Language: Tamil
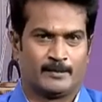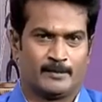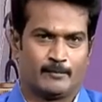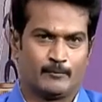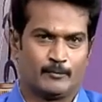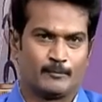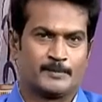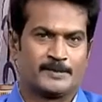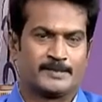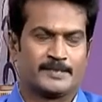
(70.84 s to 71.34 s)

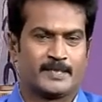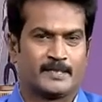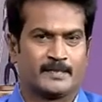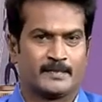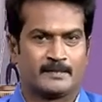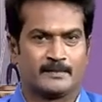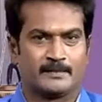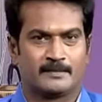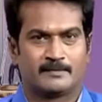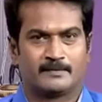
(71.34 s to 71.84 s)

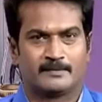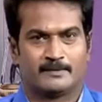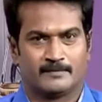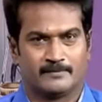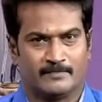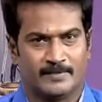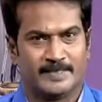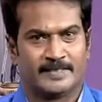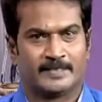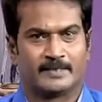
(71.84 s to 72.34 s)
உற்பத்தியாளர்களுக்கு
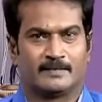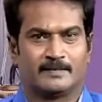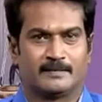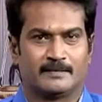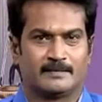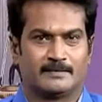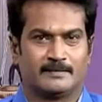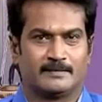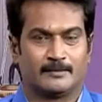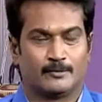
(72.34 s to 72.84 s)

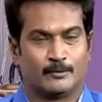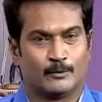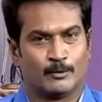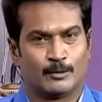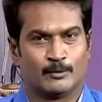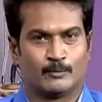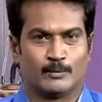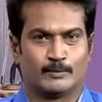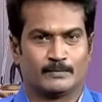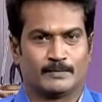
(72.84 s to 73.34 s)
வணிகர்களுக்கு
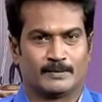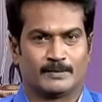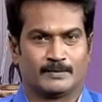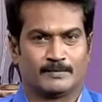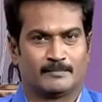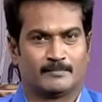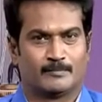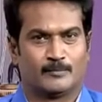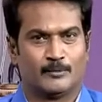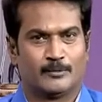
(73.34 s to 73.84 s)
நுகர்வோர்வுக்கு
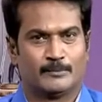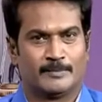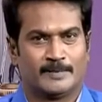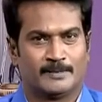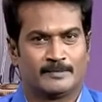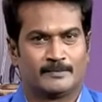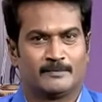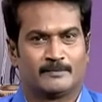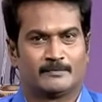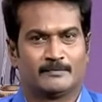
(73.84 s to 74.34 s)
மூணு
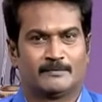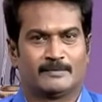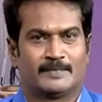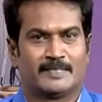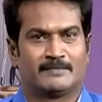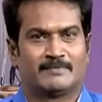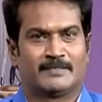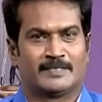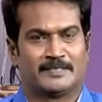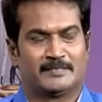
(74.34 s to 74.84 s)
பேருக்கும்
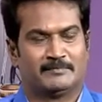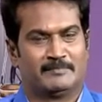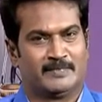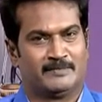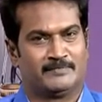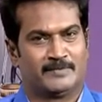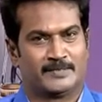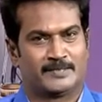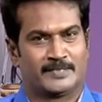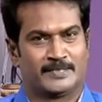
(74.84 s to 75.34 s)
என்ன வகையான
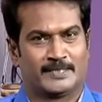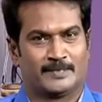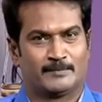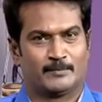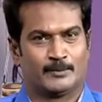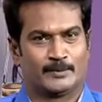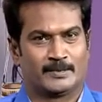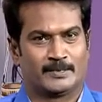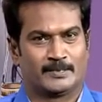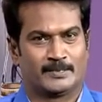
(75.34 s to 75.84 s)
பெனிஃபிட்ஸ் கிடைக்க
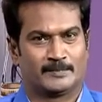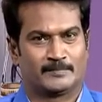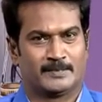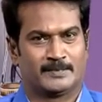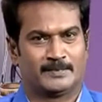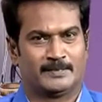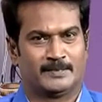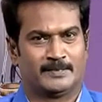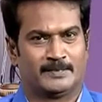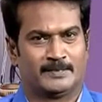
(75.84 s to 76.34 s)
போகுதுங்கிறத
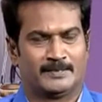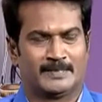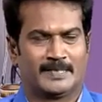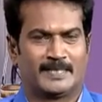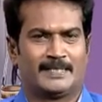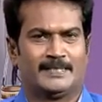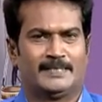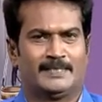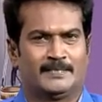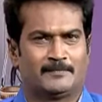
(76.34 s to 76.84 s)
பற்றி
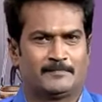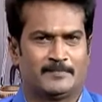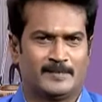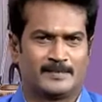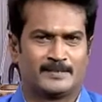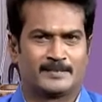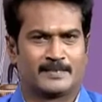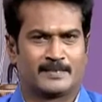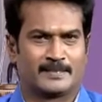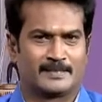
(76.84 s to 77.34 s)
நிறைய
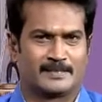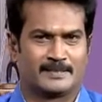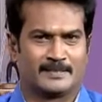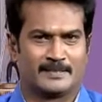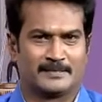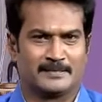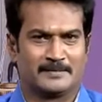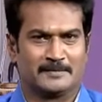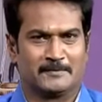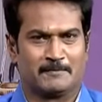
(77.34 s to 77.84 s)
பேச்சு நடந்துகிட்டே
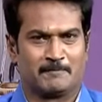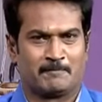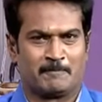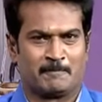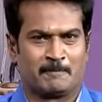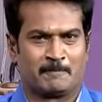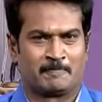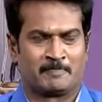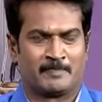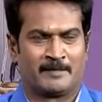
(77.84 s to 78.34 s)
இருக்குது
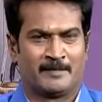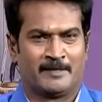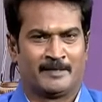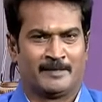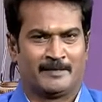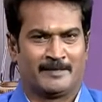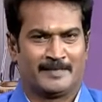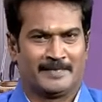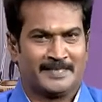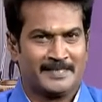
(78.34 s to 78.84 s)

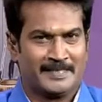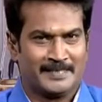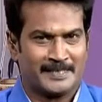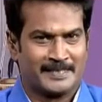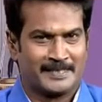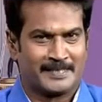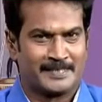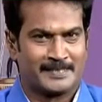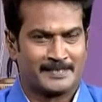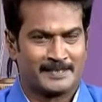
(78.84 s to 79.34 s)
இன்றைய
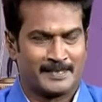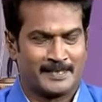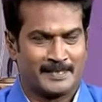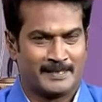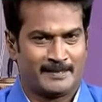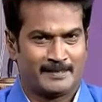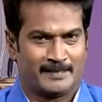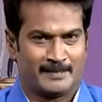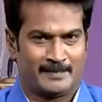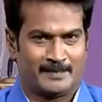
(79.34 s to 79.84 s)
நிகழ்ச்சியில்
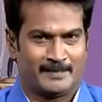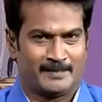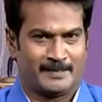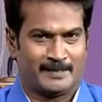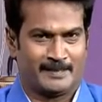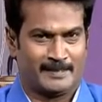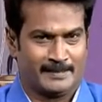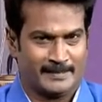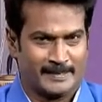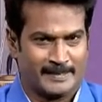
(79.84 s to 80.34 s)

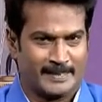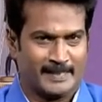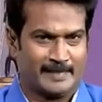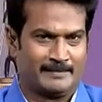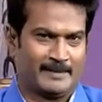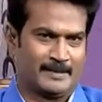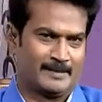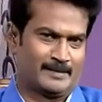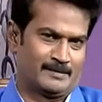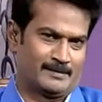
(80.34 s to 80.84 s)
இந்த
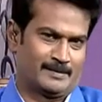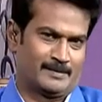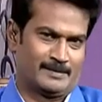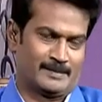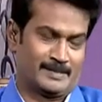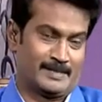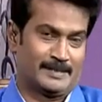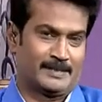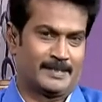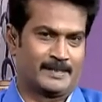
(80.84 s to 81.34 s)
கேள்விகளுக்கு
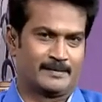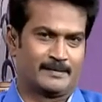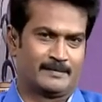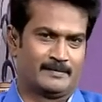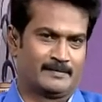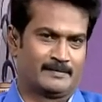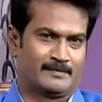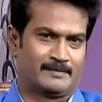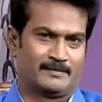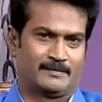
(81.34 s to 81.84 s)

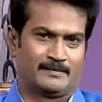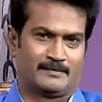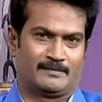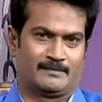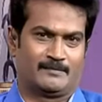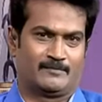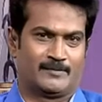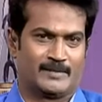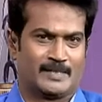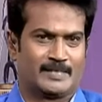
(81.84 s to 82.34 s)
சந்தேகங்களுக்கு
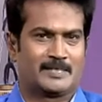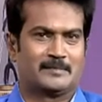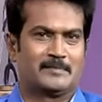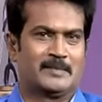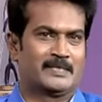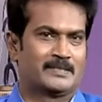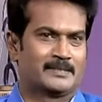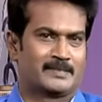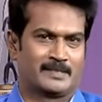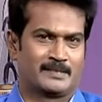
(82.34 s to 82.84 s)
விளக்கம்
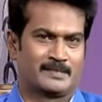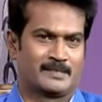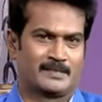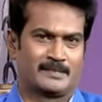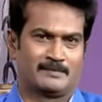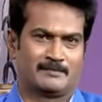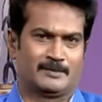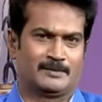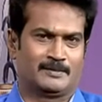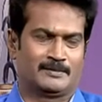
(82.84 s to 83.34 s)
அளிக்கிறதுக்காக
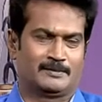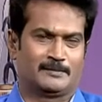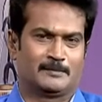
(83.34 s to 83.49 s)
வந்து